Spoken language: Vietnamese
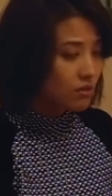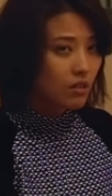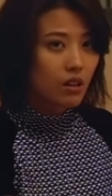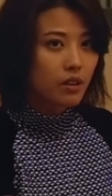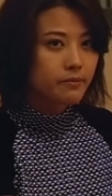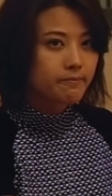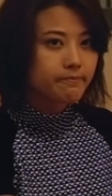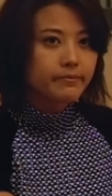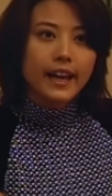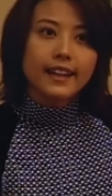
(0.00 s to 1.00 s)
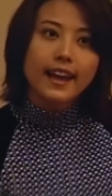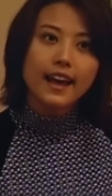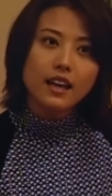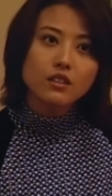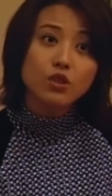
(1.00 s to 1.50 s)
gì Thì
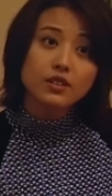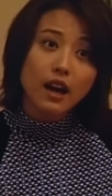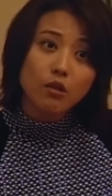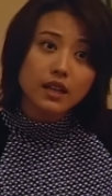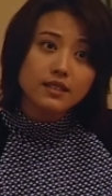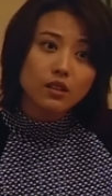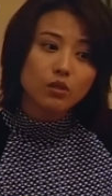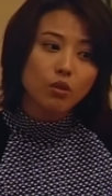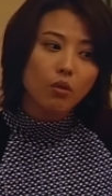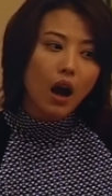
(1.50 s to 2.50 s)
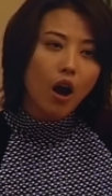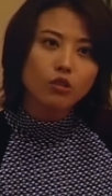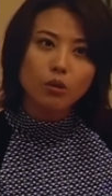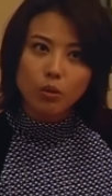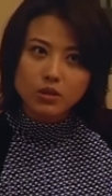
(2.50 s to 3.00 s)
đó Lần trước ở phòng chờ đợi sân
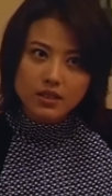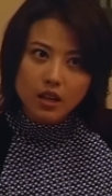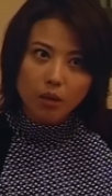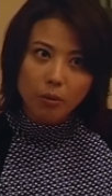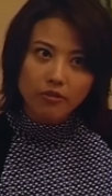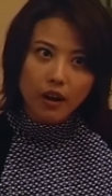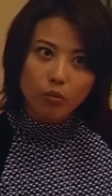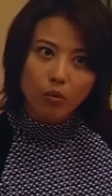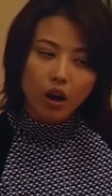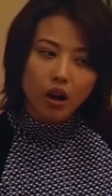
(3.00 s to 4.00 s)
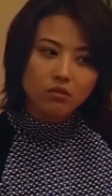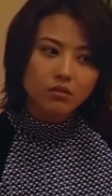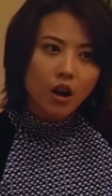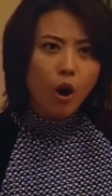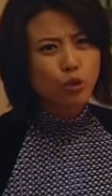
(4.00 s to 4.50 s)
bay Cái thằng bá hại em không được lên chức
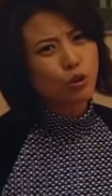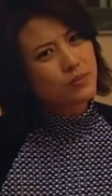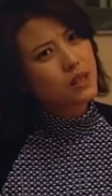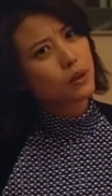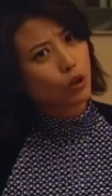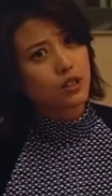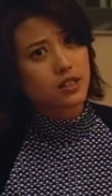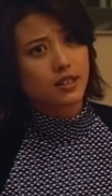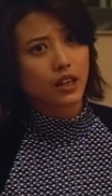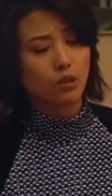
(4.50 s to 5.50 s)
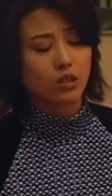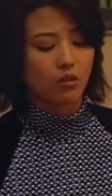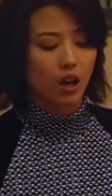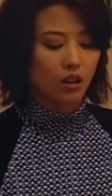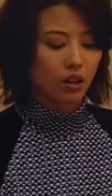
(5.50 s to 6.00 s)
đó Thì không biết kiếp trước em có thù
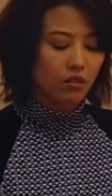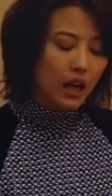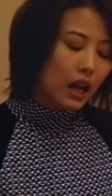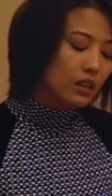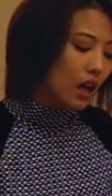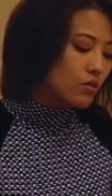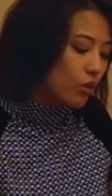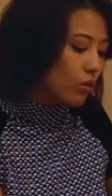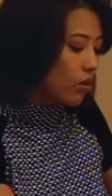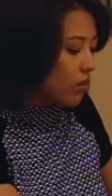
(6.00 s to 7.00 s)
gì với hắn hay không Tới Canada